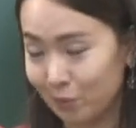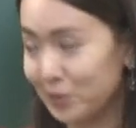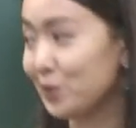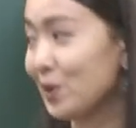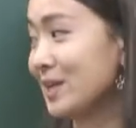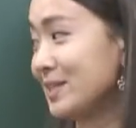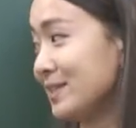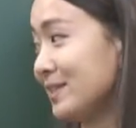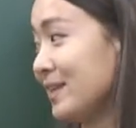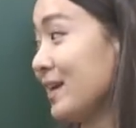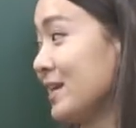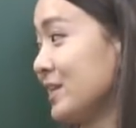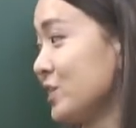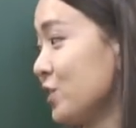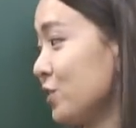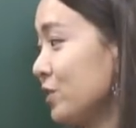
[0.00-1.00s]
필요가 있을
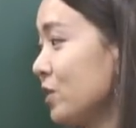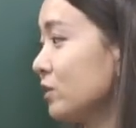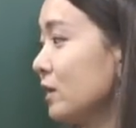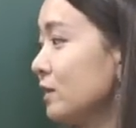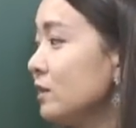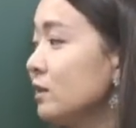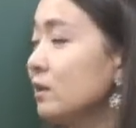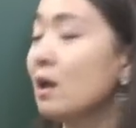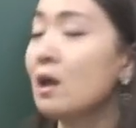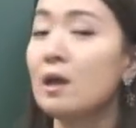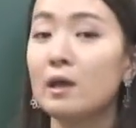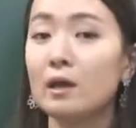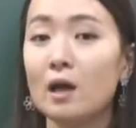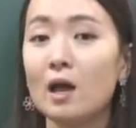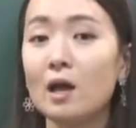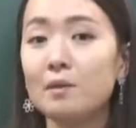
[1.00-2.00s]
때가 있어요. 그럴 때는
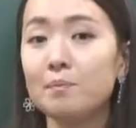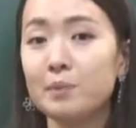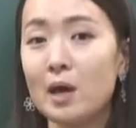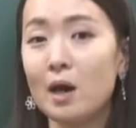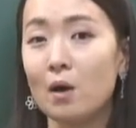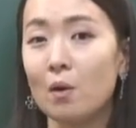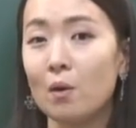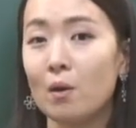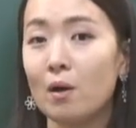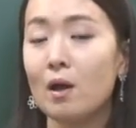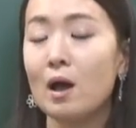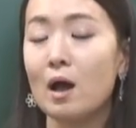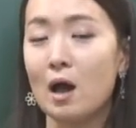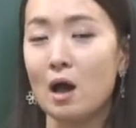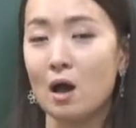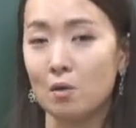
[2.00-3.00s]
开票
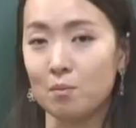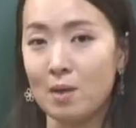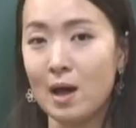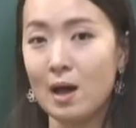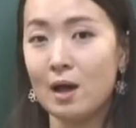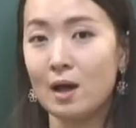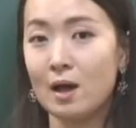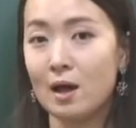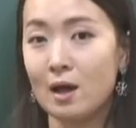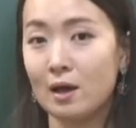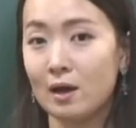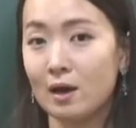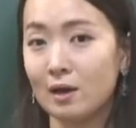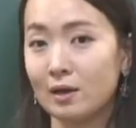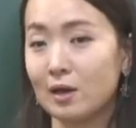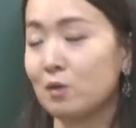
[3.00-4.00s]
好吗
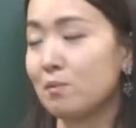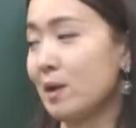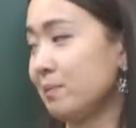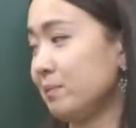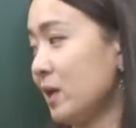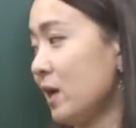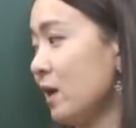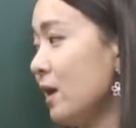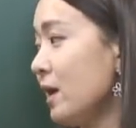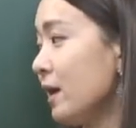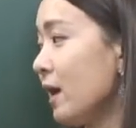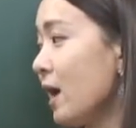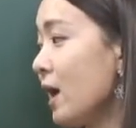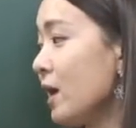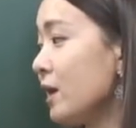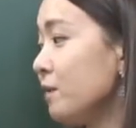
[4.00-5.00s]
라고 말합니다.
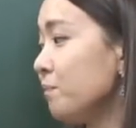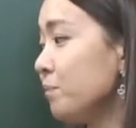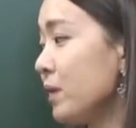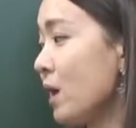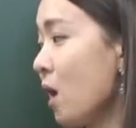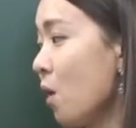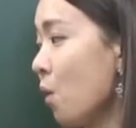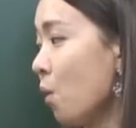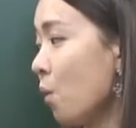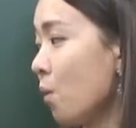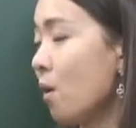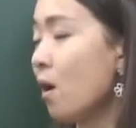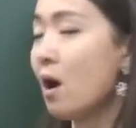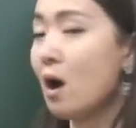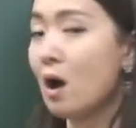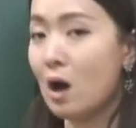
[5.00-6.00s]
开票
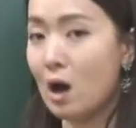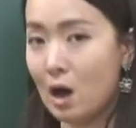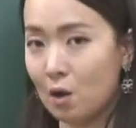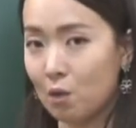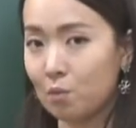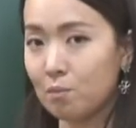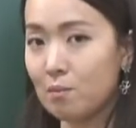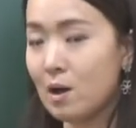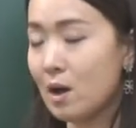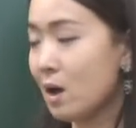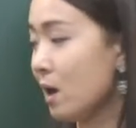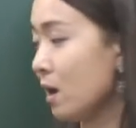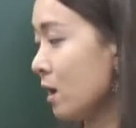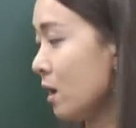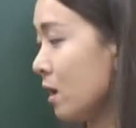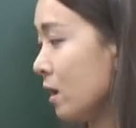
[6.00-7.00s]
好
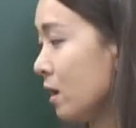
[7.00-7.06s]
吗